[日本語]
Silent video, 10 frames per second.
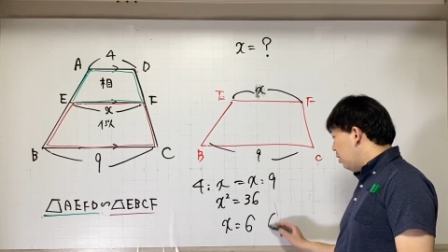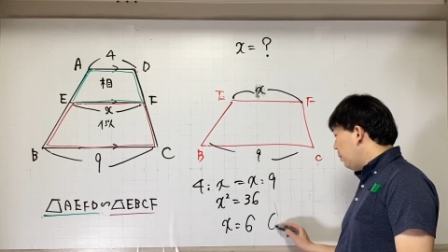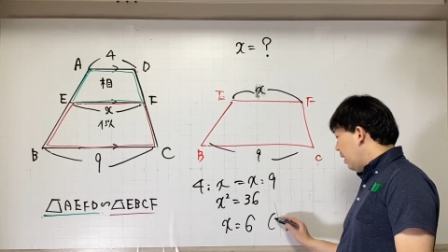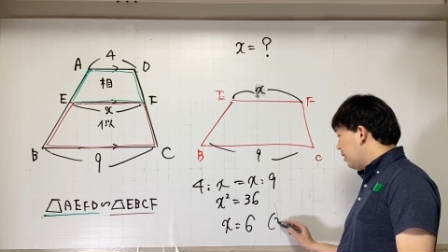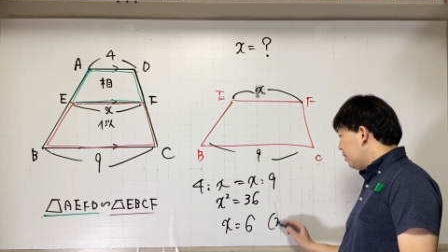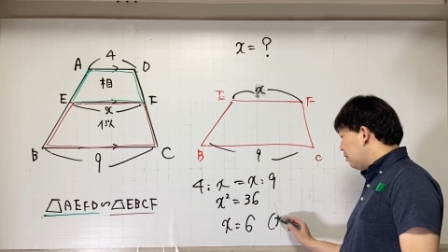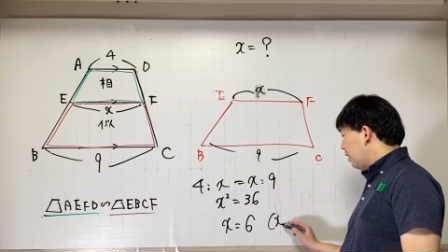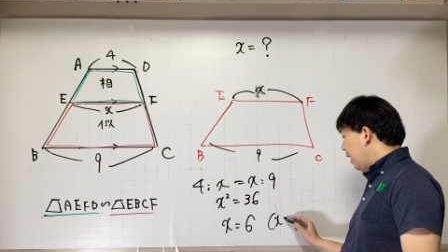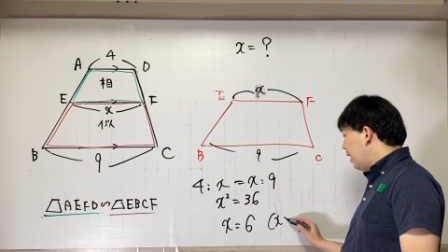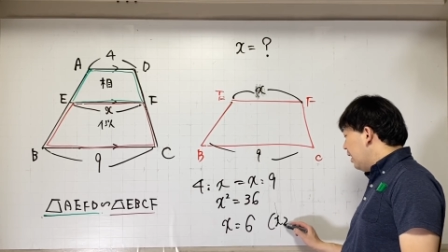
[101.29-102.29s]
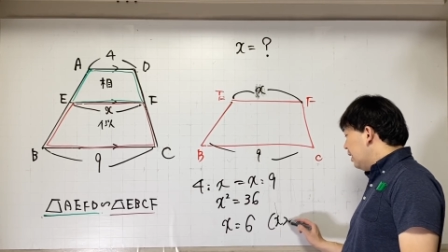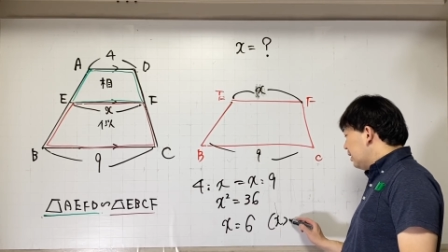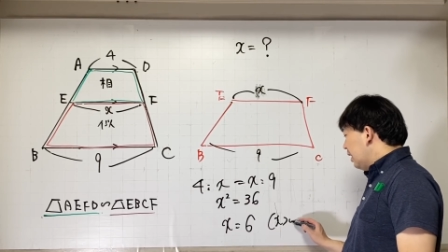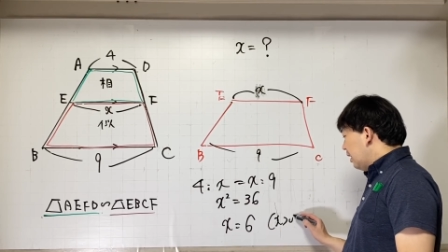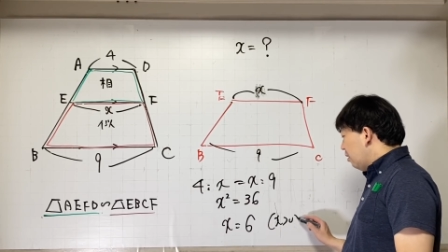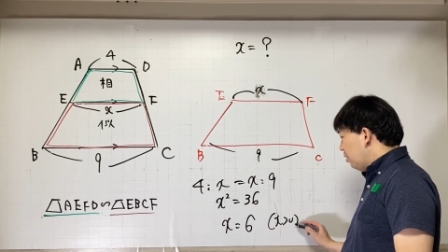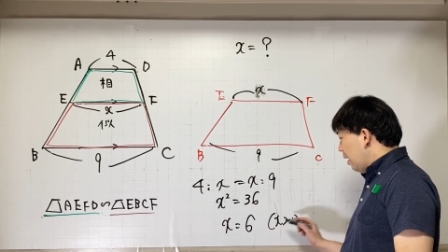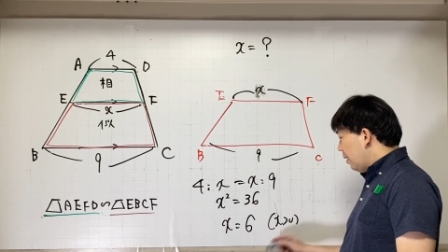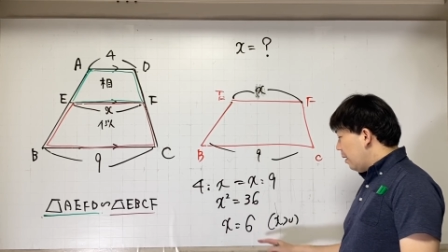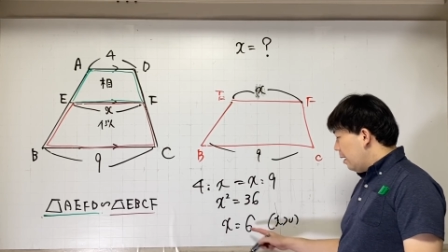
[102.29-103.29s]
まあ、x はね、正なので、